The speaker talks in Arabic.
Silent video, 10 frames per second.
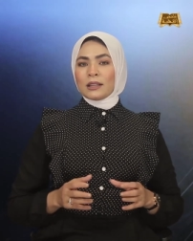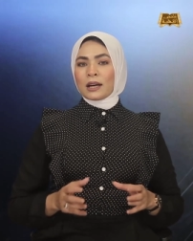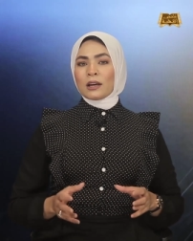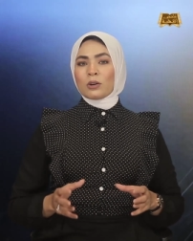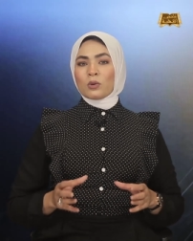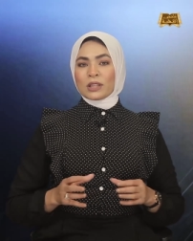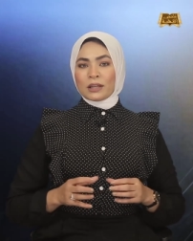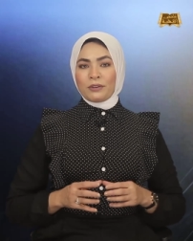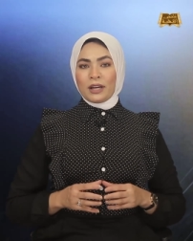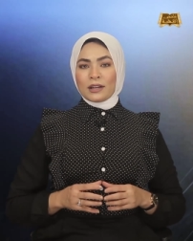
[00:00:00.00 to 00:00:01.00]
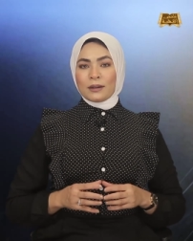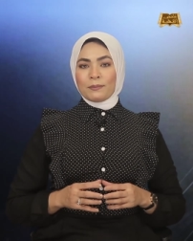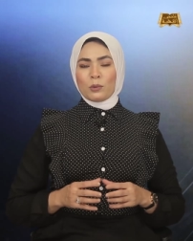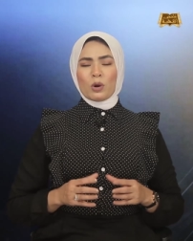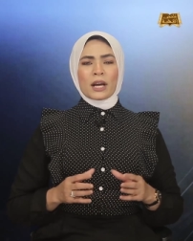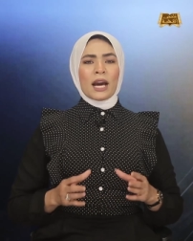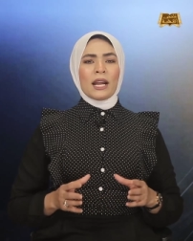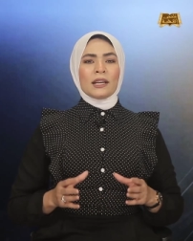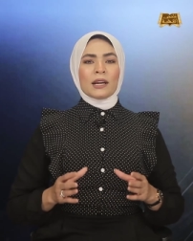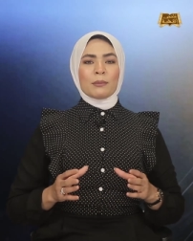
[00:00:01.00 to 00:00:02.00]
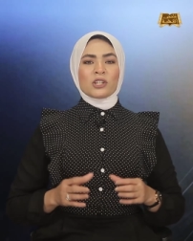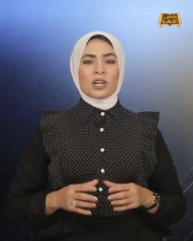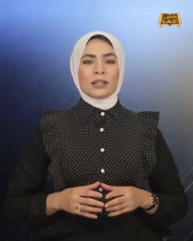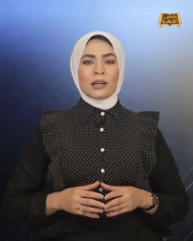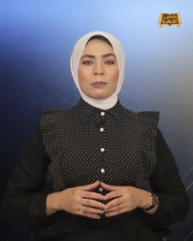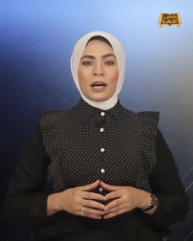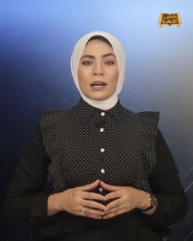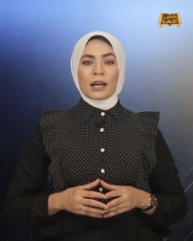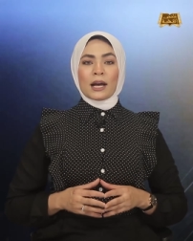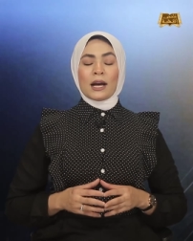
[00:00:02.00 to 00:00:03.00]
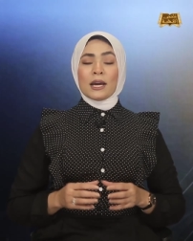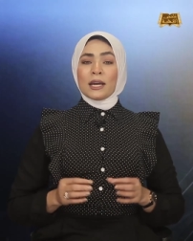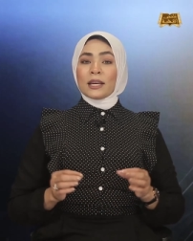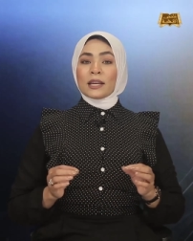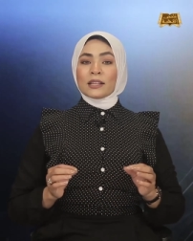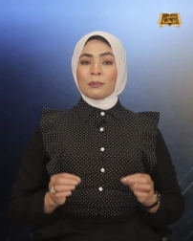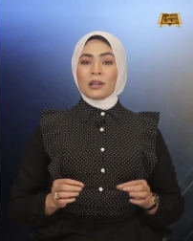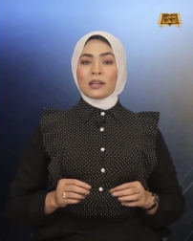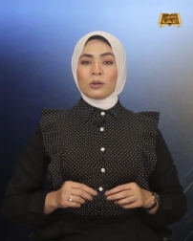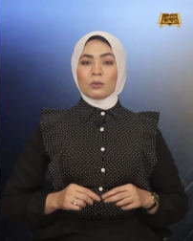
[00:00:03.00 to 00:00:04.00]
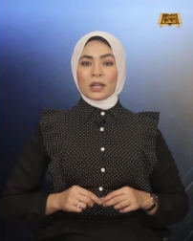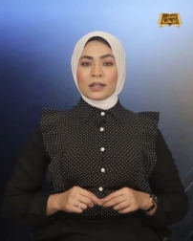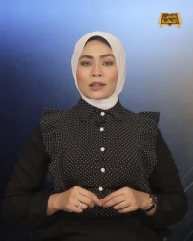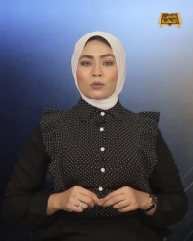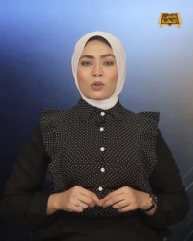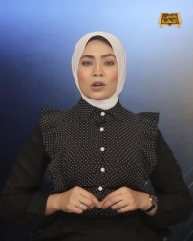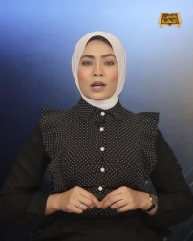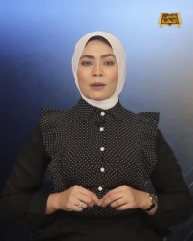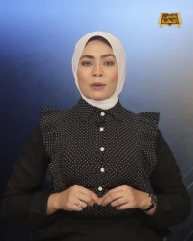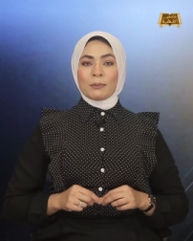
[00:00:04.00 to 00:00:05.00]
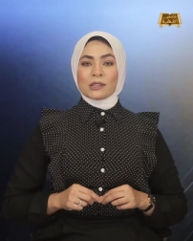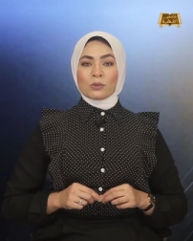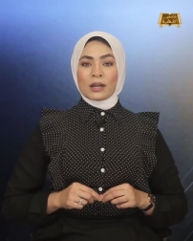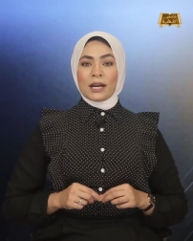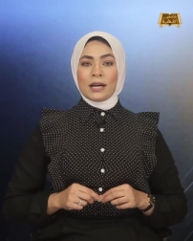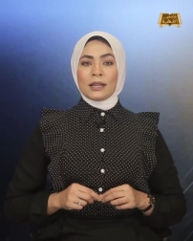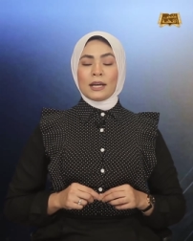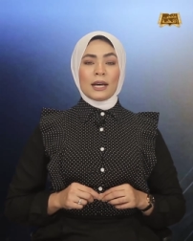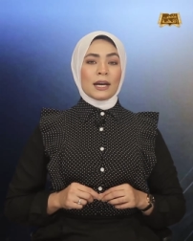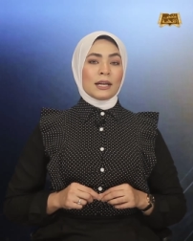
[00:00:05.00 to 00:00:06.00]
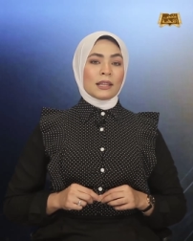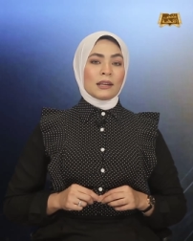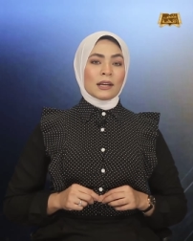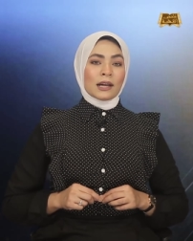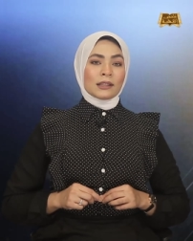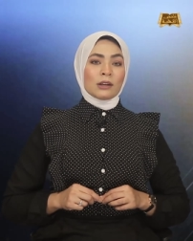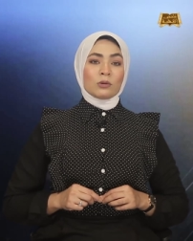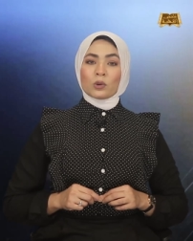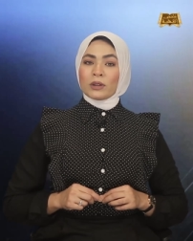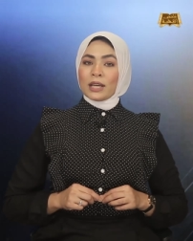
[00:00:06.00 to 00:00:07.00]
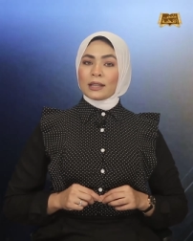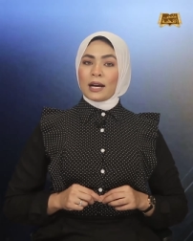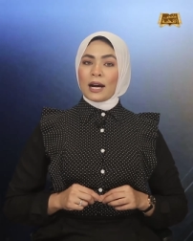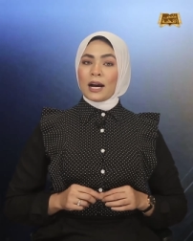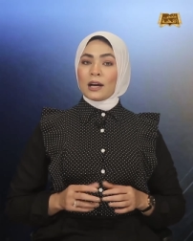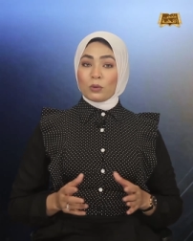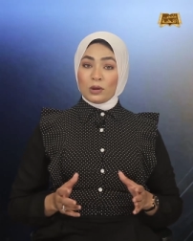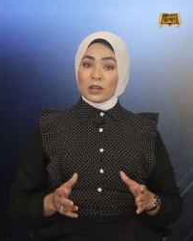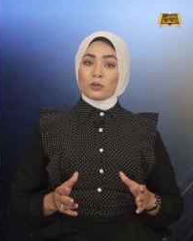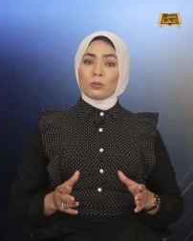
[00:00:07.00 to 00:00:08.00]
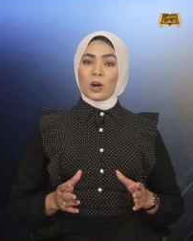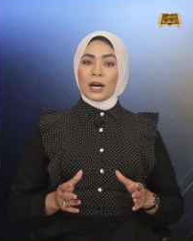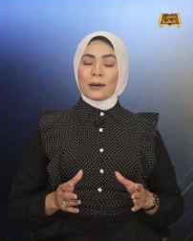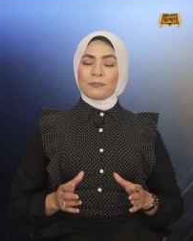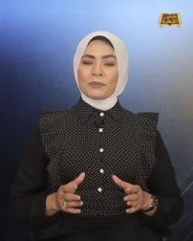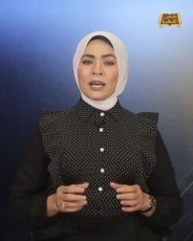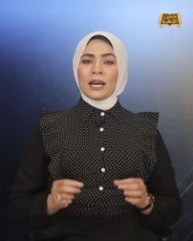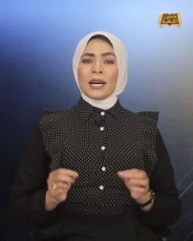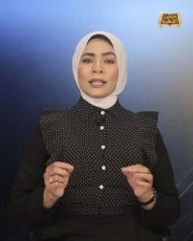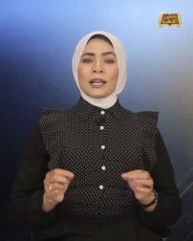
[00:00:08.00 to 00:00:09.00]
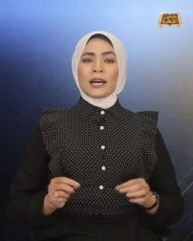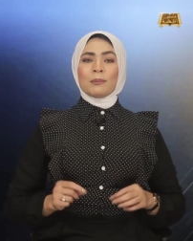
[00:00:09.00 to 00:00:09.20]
تكر وتفر وكأن مشهد المعركة يتمثل مرة أخرى أمام السكان الذين اعتادوا رؤيتها كل جمعة تلك